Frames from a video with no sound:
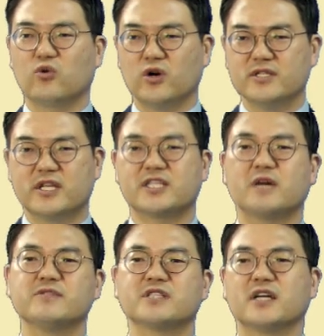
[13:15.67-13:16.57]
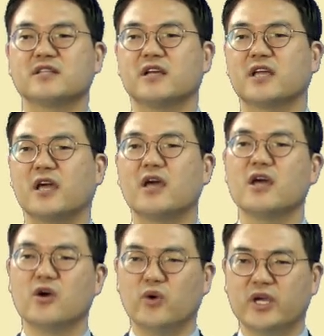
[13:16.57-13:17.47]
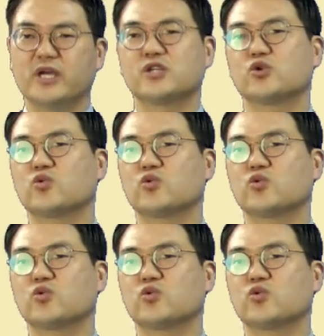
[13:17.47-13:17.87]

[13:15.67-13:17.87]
권세 잡은 자들에게 회개를